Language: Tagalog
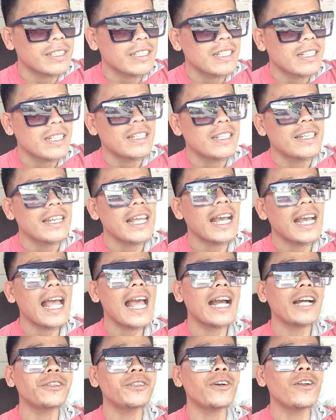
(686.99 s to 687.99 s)
Wala na
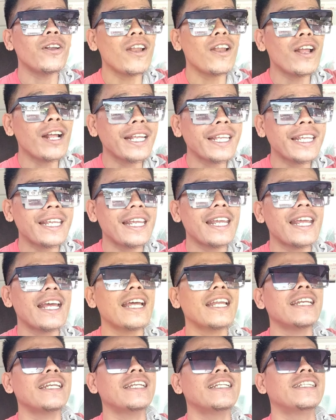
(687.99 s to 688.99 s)
lahat ng problema
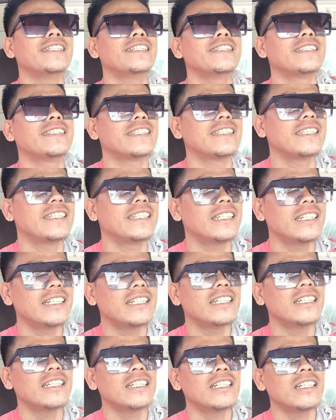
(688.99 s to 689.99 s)
nyo.
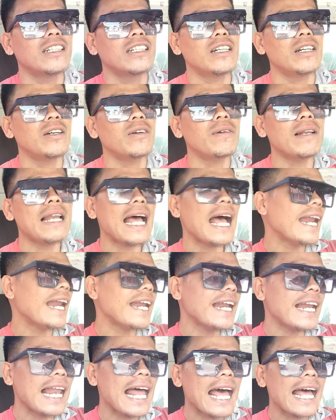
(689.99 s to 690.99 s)
No?
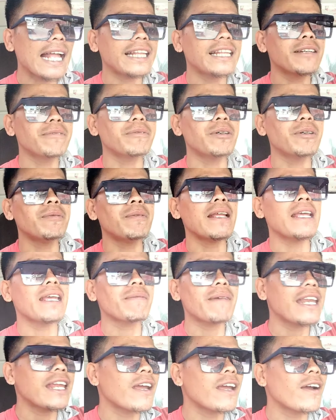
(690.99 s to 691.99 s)
Pakpak sa
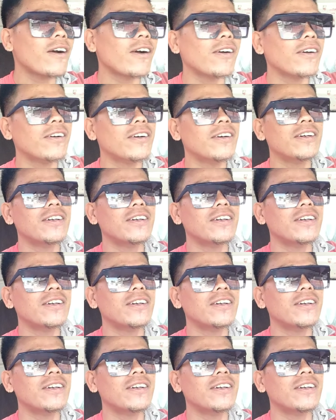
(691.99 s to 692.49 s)
ulo.